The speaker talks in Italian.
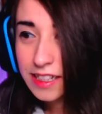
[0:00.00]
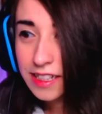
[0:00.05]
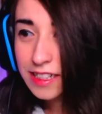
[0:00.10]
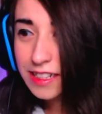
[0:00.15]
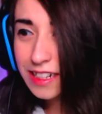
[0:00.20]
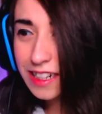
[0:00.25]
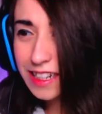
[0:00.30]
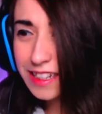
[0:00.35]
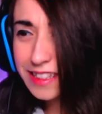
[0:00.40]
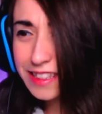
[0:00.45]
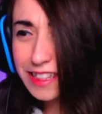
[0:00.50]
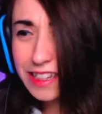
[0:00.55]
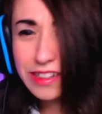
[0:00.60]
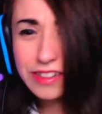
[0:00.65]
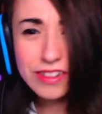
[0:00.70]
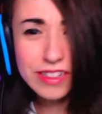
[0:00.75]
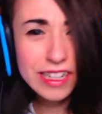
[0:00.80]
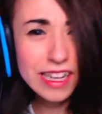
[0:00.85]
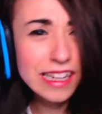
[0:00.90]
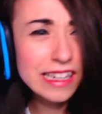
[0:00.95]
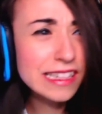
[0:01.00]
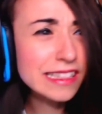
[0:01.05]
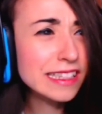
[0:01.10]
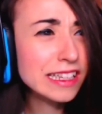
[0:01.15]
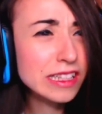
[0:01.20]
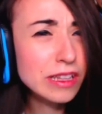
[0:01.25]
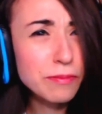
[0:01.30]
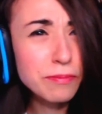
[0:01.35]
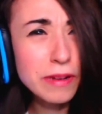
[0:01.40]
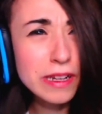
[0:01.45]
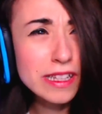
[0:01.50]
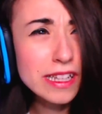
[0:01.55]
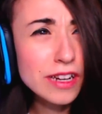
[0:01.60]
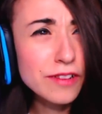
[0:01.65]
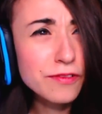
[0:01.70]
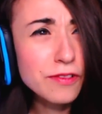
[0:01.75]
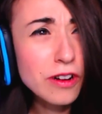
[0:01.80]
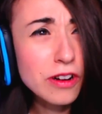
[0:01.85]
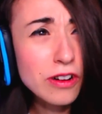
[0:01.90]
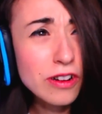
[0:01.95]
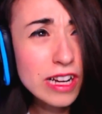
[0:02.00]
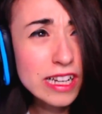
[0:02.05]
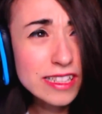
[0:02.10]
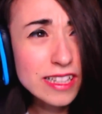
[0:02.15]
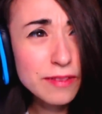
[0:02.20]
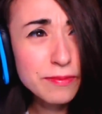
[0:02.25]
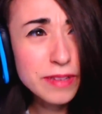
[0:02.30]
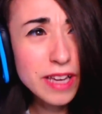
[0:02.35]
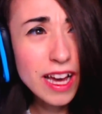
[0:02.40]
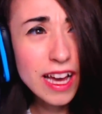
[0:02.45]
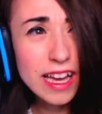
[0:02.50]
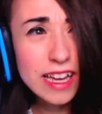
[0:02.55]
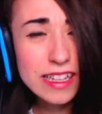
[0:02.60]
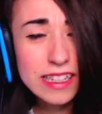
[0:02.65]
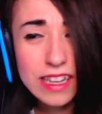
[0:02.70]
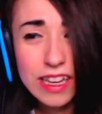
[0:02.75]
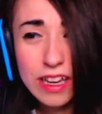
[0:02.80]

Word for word: Ragazzi ecco che ho iniziato a prendere fuoco casa mia È,